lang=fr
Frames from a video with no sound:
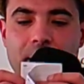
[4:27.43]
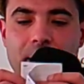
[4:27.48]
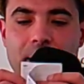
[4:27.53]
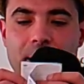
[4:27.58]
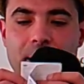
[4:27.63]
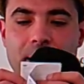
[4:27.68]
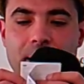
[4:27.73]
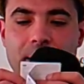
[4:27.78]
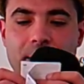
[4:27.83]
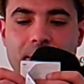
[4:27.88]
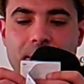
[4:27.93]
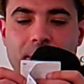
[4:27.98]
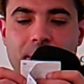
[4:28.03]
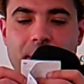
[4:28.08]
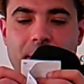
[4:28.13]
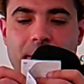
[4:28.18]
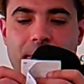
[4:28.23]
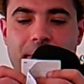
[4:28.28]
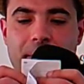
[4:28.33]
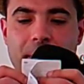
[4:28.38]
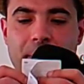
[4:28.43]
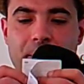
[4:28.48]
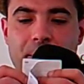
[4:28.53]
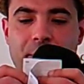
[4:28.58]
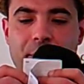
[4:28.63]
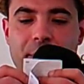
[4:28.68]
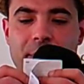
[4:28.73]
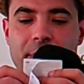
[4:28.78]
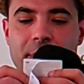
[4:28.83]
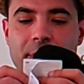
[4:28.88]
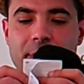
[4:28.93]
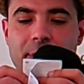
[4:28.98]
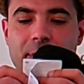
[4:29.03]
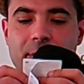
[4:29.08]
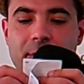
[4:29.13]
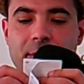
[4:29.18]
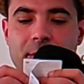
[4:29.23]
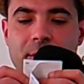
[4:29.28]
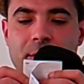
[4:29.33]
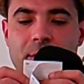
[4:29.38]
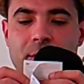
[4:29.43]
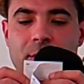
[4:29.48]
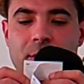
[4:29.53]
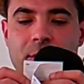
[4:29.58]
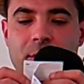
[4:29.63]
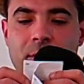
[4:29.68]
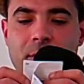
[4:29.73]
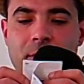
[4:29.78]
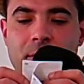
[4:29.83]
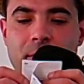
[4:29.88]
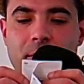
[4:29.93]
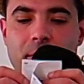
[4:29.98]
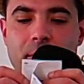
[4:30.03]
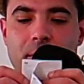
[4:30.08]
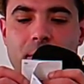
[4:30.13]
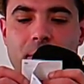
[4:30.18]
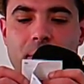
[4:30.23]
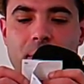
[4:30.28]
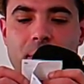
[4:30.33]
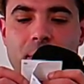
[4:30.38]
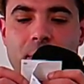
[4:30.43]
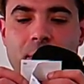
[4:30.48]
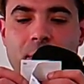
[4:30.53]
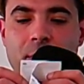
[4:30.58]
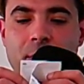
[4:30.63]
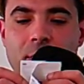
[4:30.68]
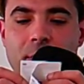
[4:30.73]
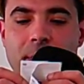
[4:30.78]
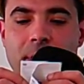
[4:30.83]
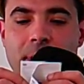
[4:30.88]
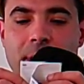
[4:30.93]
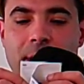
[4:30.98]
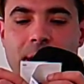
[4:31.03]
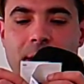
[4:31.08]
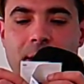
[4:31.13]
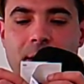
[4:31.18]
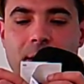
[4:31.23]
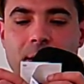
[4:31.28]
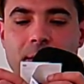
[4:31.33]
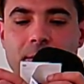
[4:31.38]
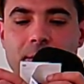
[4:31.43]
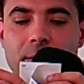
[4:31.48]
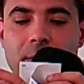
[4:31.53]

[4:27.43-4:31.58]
Euh, donc elle fait puissance nominale.